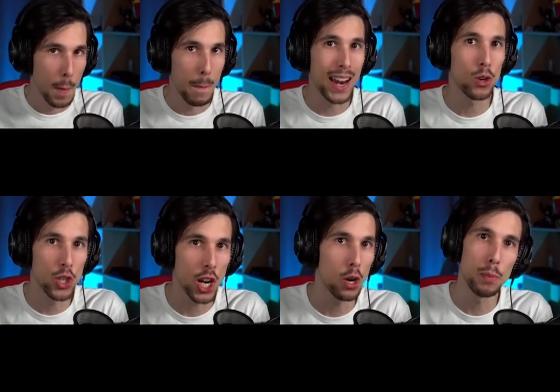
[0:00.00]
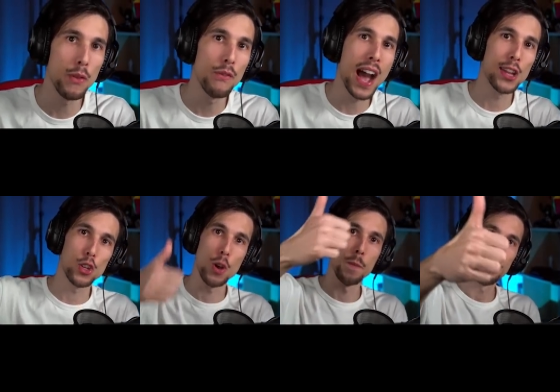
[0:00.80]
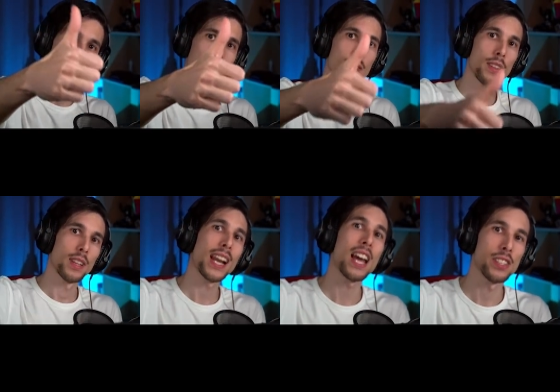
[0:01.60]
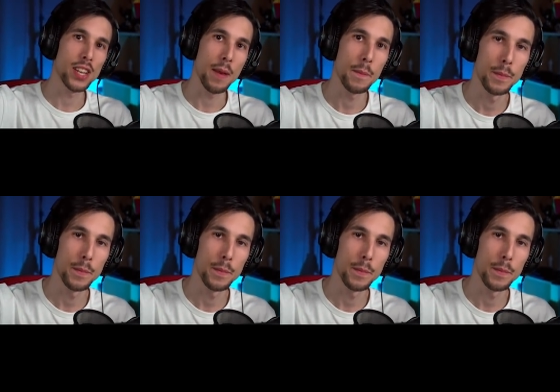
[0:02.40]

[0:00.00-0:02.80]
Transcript: ma non ci hanno più invaso. Grazie.